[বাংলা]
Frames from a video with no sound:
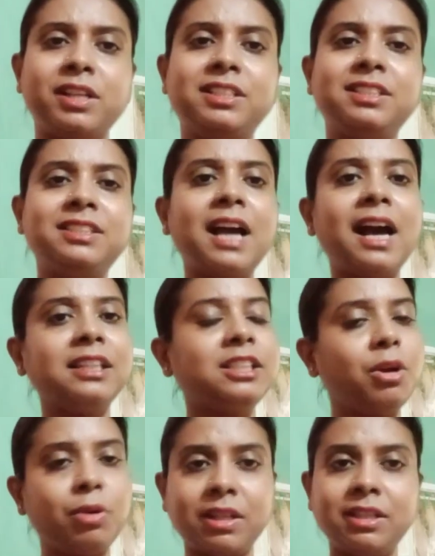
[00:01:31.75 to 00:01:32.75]
আছে যা আছে
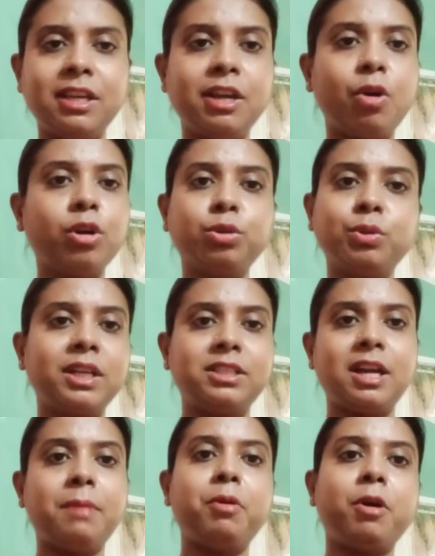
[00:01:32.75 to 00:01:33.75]
ওটা দিয়ে অতটা
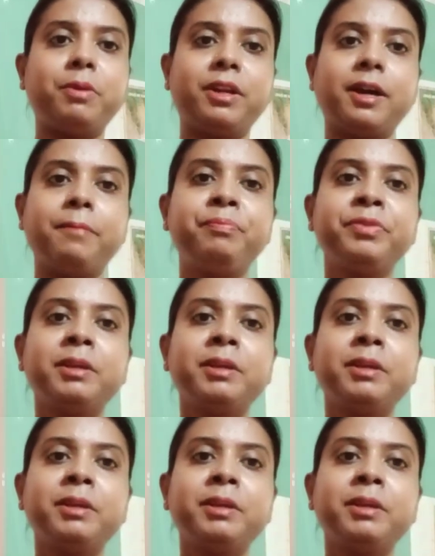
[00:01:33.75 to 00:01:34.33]
চাপ হবে না